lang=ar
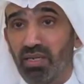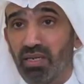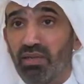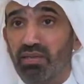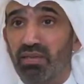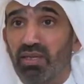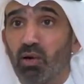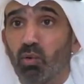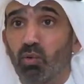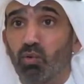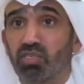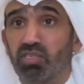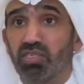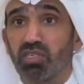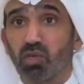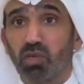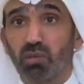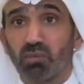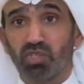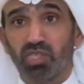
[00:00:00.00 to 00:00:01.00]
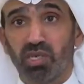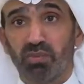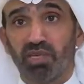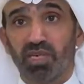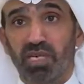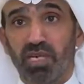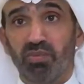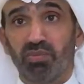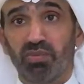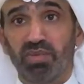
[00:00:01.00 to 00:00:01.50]
لذا اوصيكم
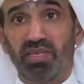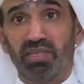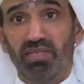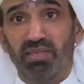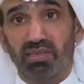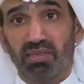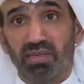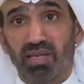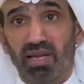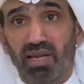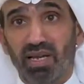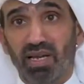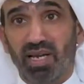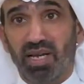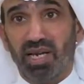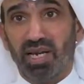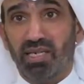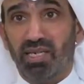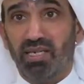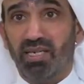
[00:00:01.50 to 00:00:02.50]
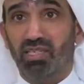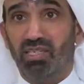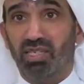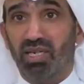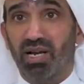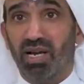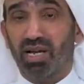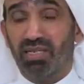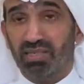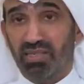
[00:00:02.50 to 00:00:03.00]
جميعا بالاطلاع على
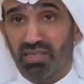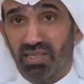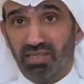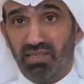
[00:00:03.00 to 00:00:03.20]
الاجراءات